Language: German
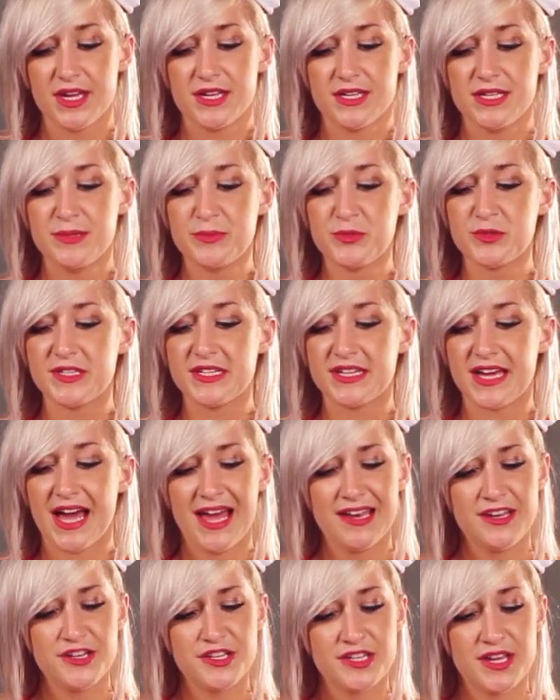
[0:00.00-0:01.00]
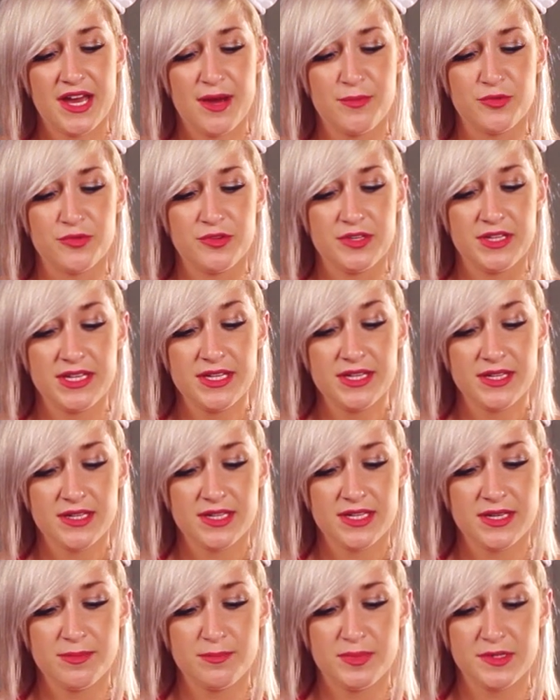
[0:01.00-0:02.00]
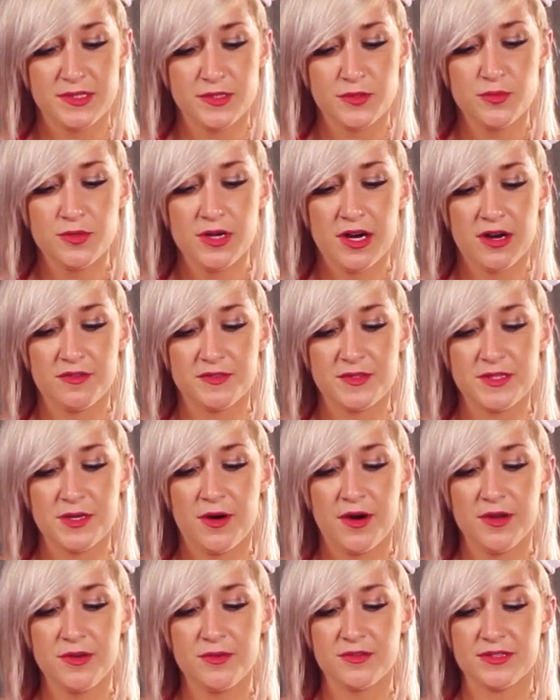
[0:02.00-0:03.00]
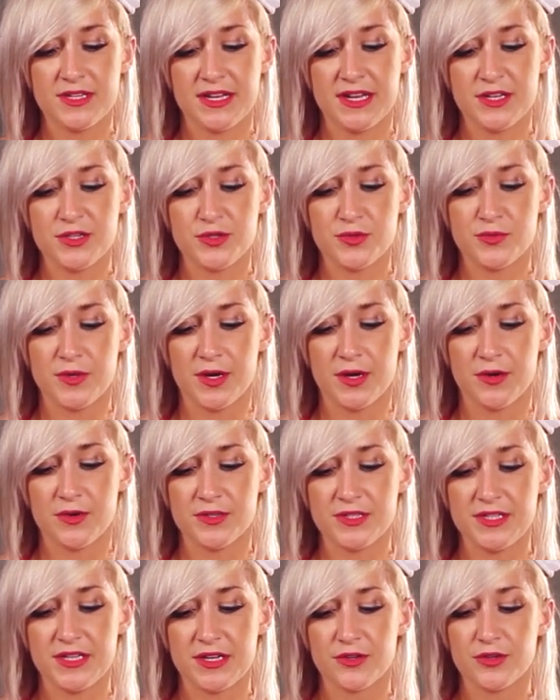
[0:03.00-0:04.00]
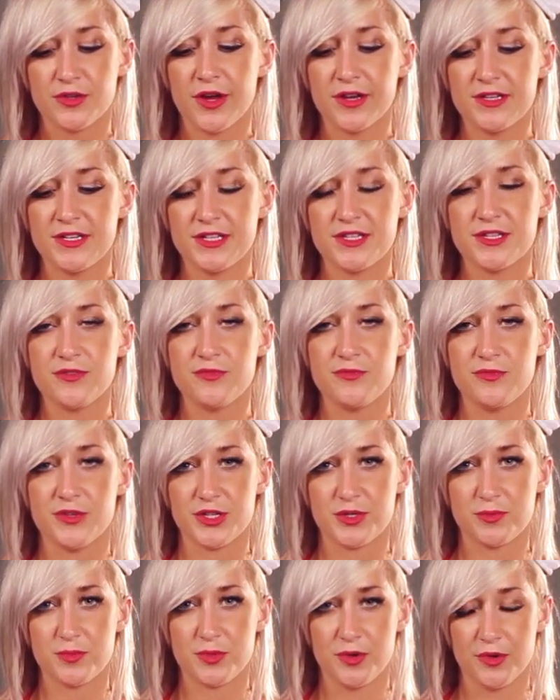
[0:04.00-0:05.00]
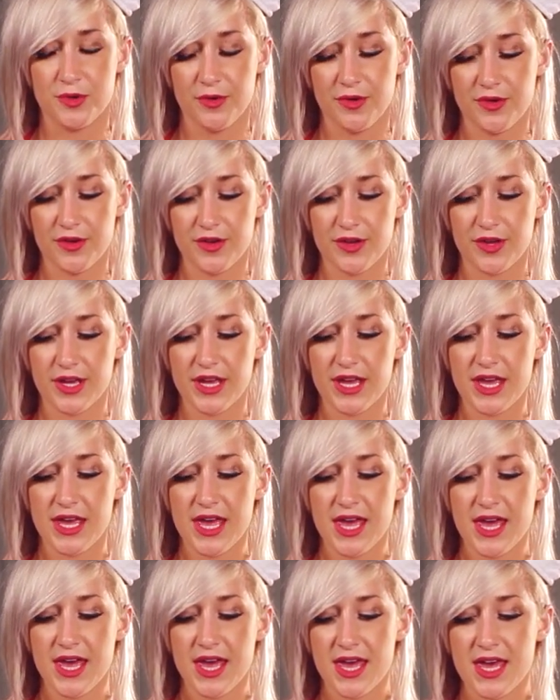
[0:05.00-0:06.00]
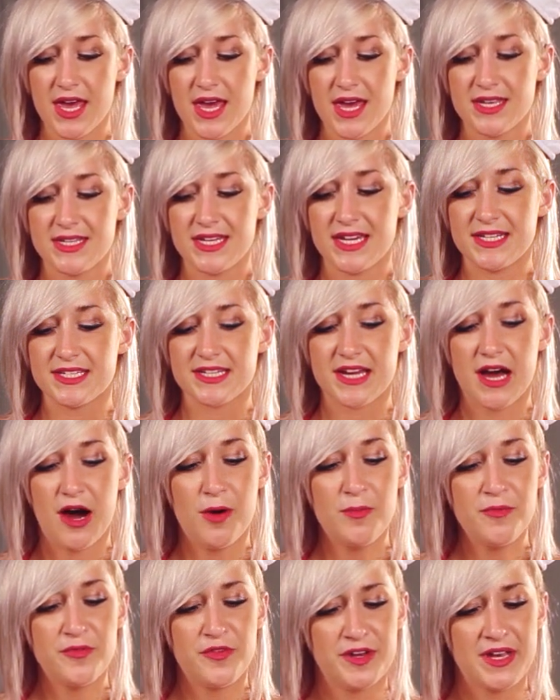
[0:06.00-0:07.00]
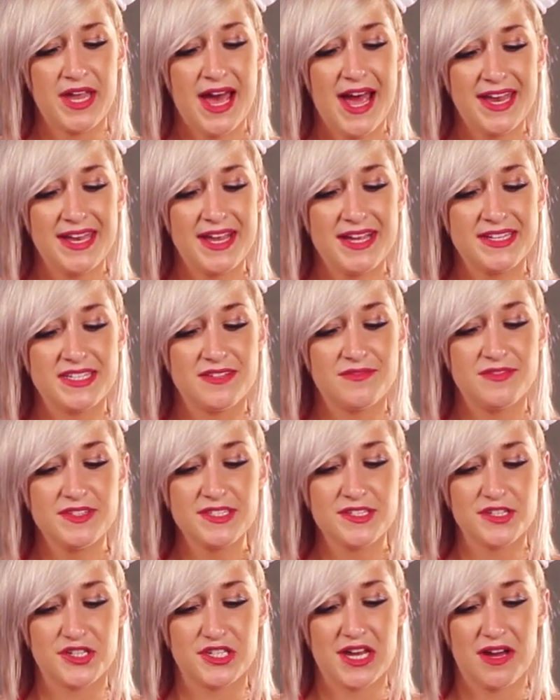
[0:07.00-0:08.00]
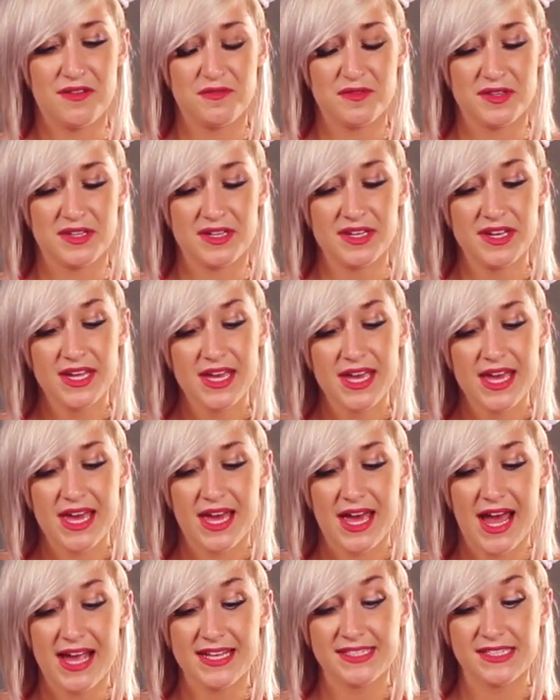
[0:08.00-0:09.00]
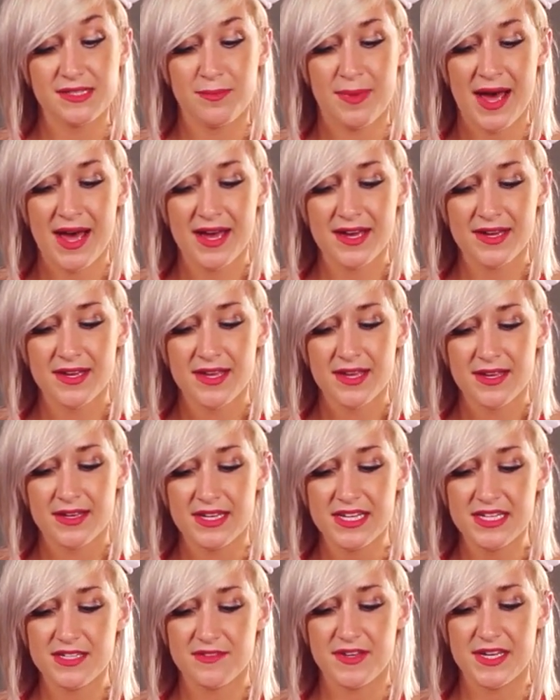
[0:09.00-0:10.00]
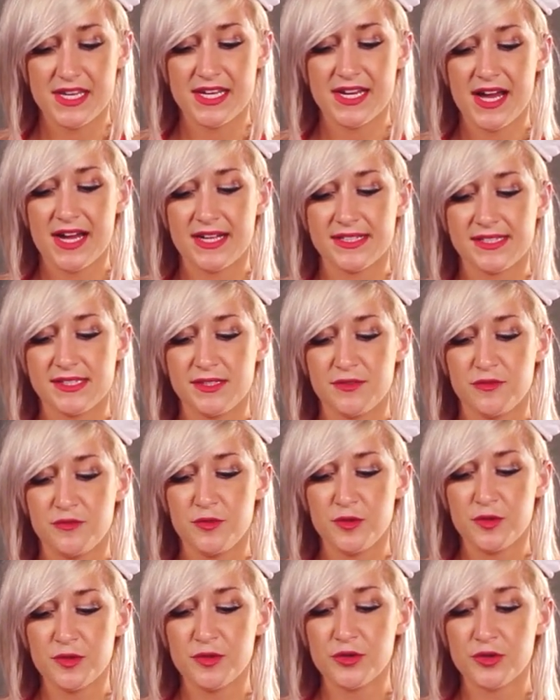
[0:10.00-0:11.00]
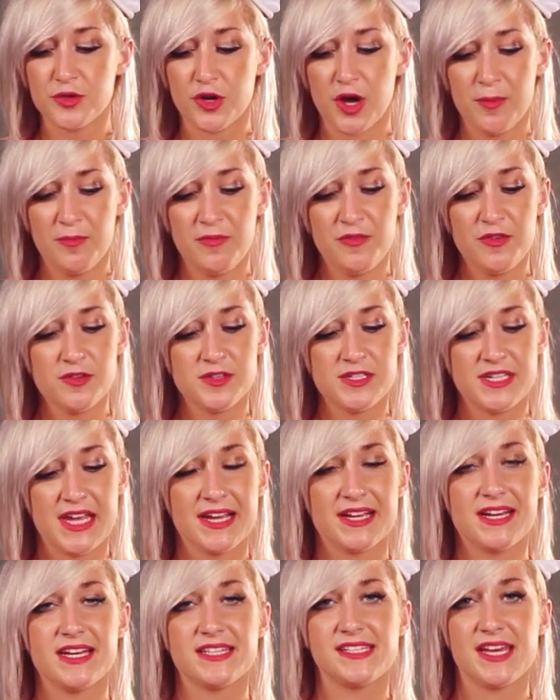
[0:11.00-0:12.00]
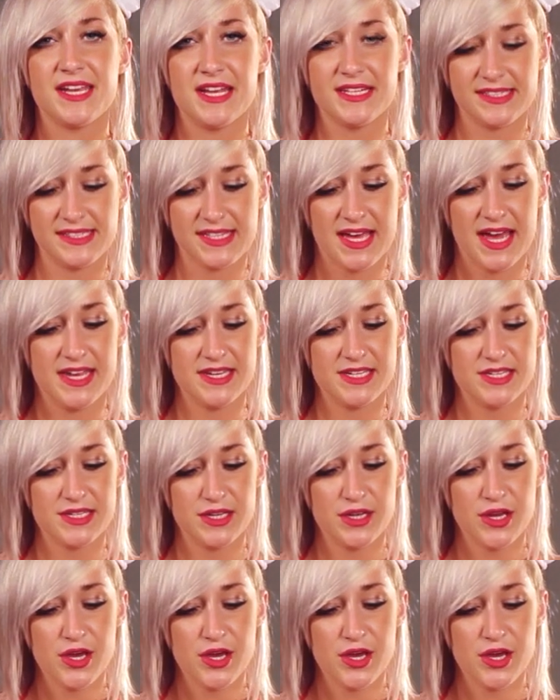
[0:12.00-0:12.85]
Die musikalische Harmonie nimmt Bezug auf die Ordnung der Natur und ihren göttlichen Ursprung. Der Traum von der Einheit der Wissenschaften reizte Bach nicht weniger als die führenden Köpfe und Denker seiner Zeit.